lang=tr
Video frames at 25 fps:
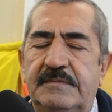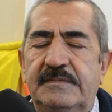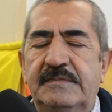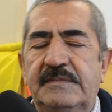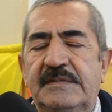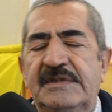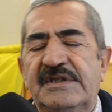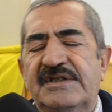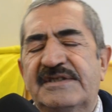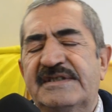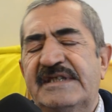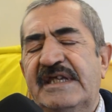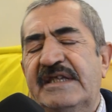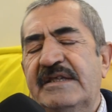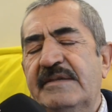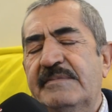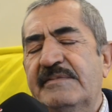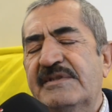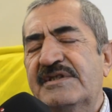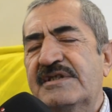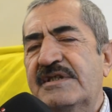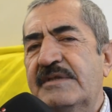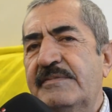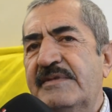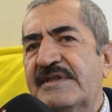
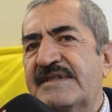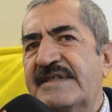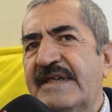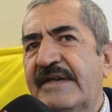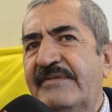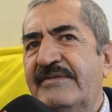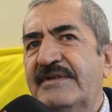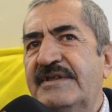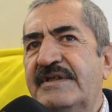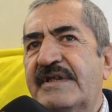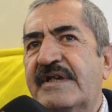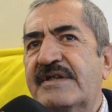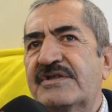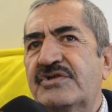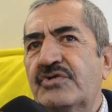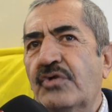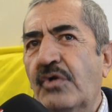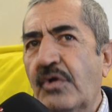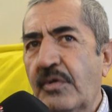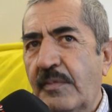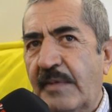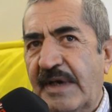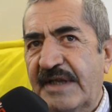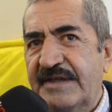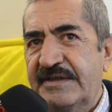istediğimiz gibi sevindirici
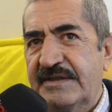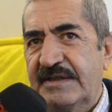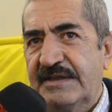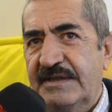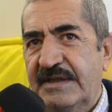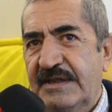olmadı.